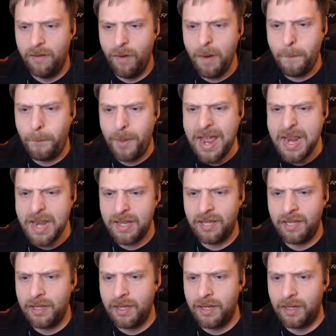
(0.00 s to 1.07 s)
Wo bin ich
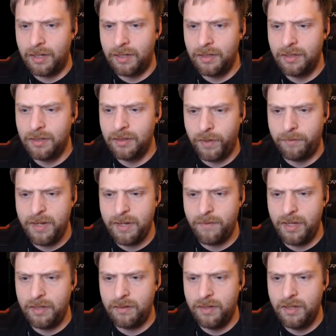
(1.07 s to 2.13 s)
hier? Da fliegt
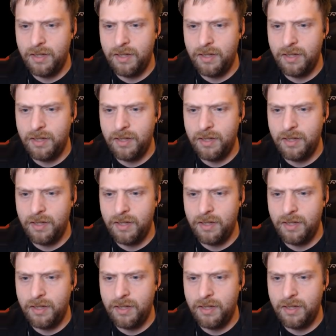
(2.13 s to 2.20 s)
was.